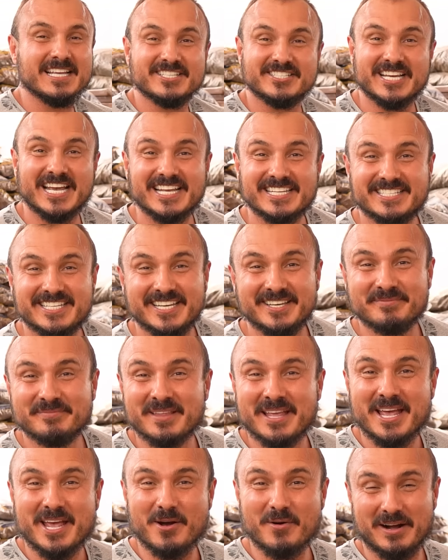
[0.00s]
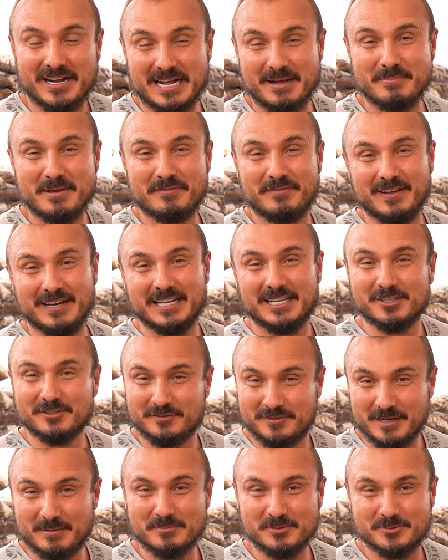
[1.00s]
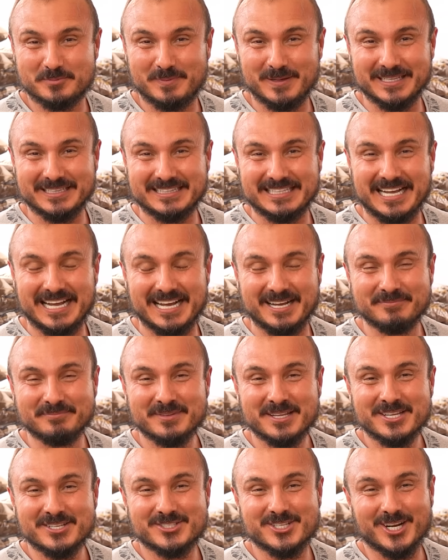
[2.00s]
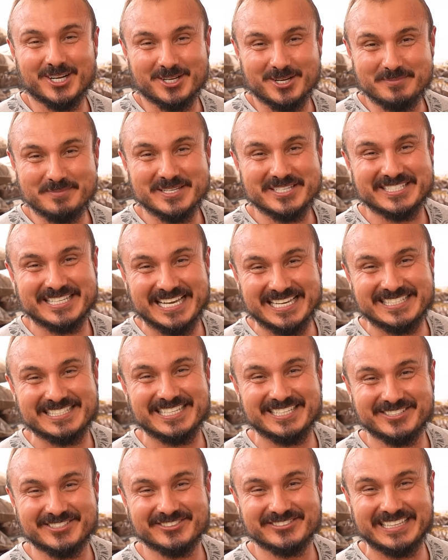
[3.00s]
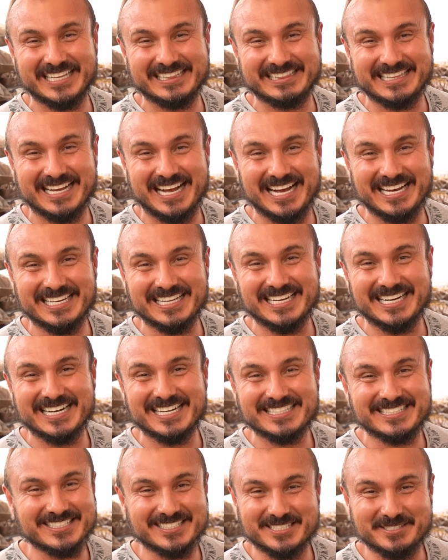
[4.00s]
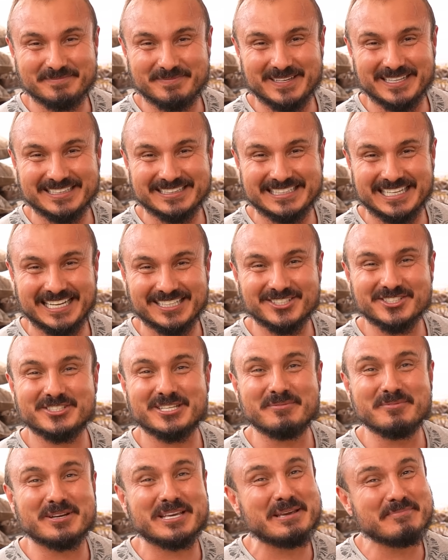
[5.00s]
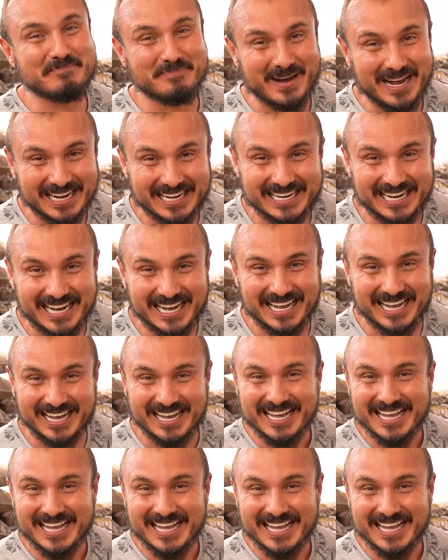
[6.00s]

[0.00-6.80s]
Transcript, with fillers: Gente, eu acabei falando vamos plantar, só que eu me esqueci de um detalhe, antes de plantar nós temos que pagar